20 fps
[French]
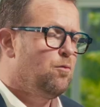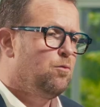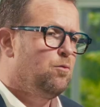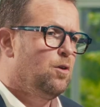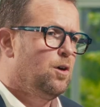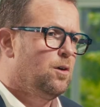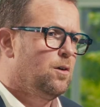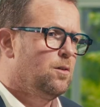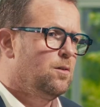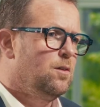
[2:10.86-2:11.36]

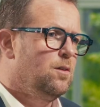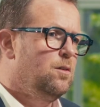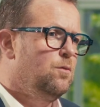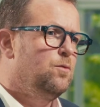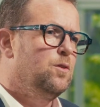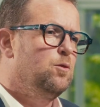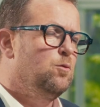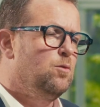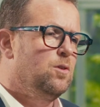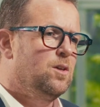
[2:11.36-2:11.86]
fois euh, des
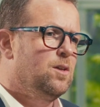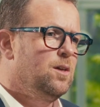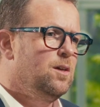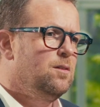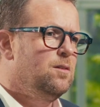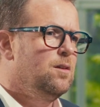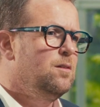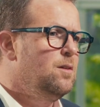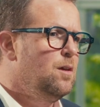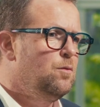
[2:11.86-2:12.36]

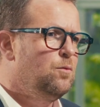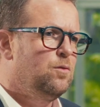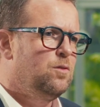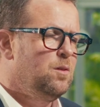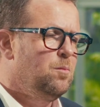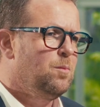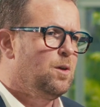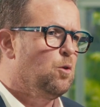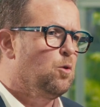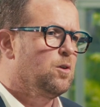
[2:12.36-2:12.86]
difficultés, des
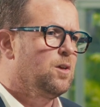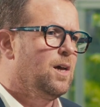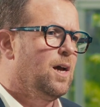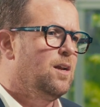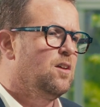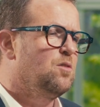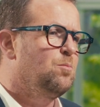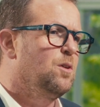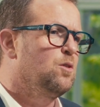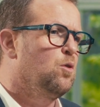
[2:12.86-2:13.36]
défis, mais
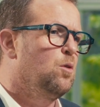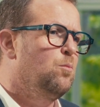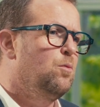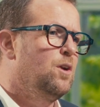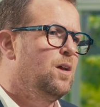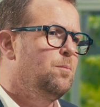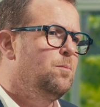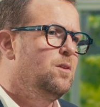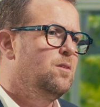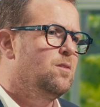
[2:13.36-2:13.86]
auxquels S
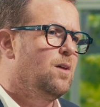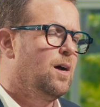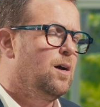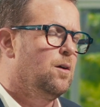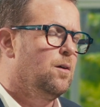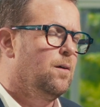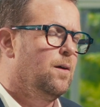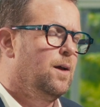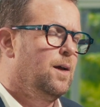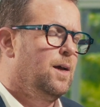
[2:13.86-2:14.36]
Métropole Habitat
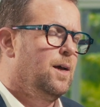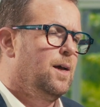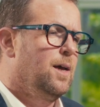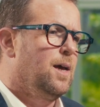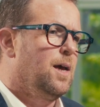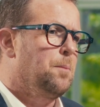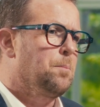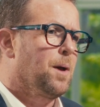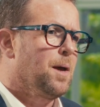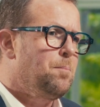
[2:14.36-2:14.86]
euh,
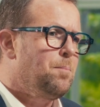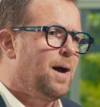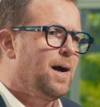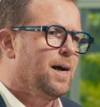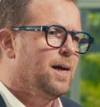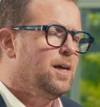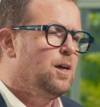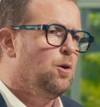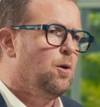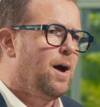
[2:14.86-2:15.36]
est
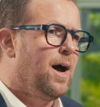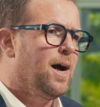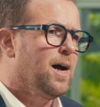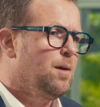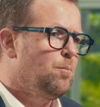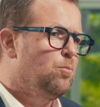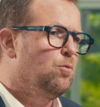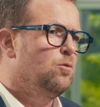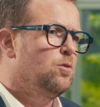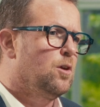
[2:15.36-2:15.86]
préparé euh, à
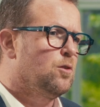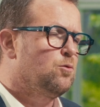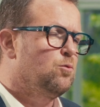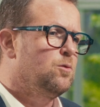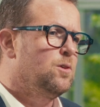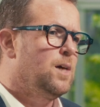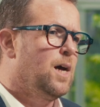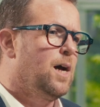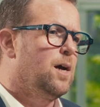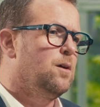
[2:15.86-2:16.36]
répondre. En
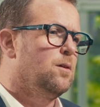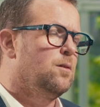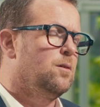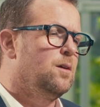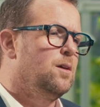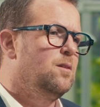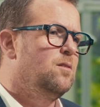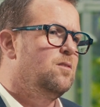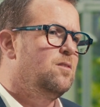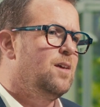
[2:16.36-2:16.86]
tout cas,
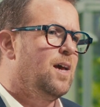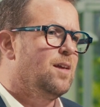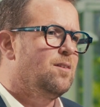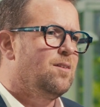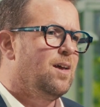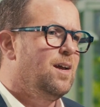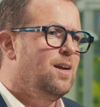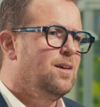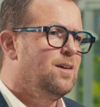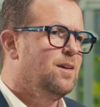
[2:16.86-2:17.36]
il s'y
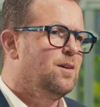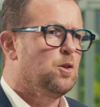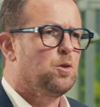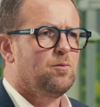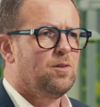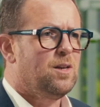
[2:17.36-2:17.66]
attelle et je